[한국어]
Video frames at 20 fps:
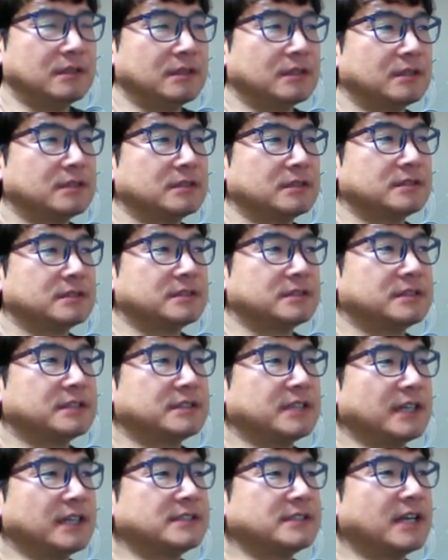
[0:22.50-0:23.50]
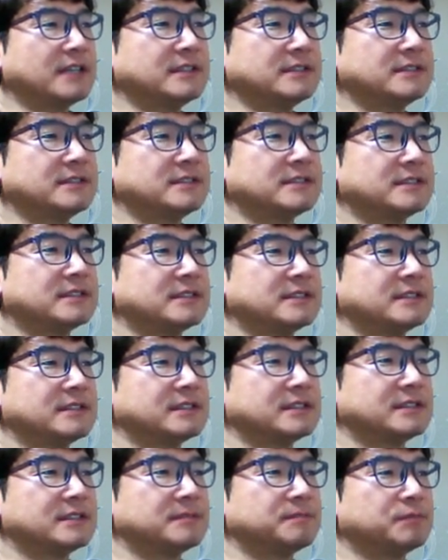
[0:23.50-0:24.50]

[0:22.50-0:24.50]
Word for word: 그 직장에서 하는 그